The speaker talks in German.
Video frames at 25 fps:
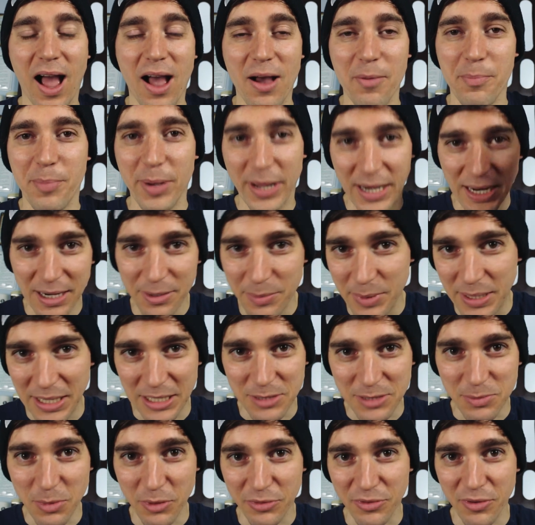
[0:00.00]
Begleite mich
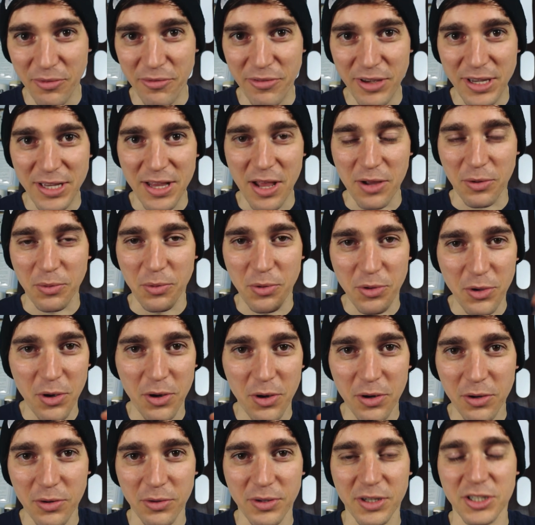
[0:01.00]
erstmal auf dem Weg nach New
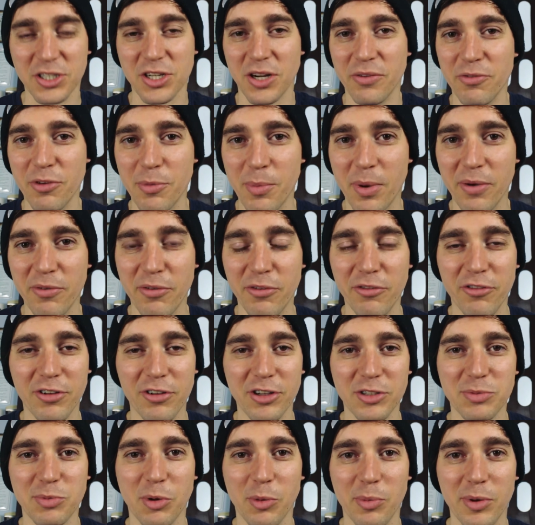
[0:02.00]
York und dann schauen wir mal, wie wir
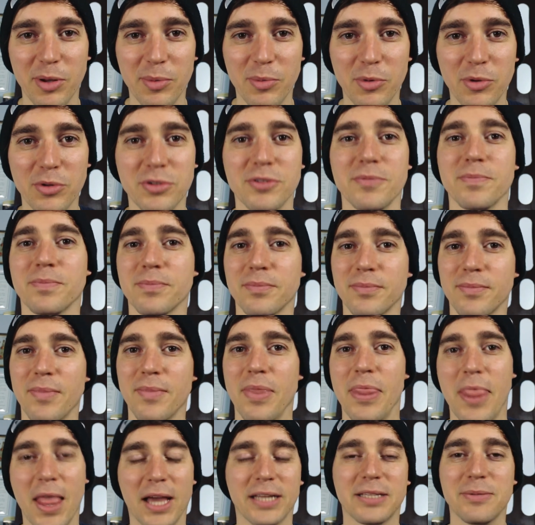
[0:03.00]
das Problem lösen.
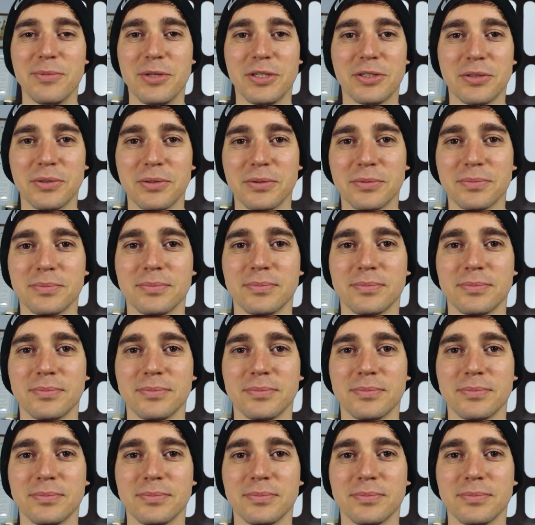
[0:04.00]
Nach dem Intro.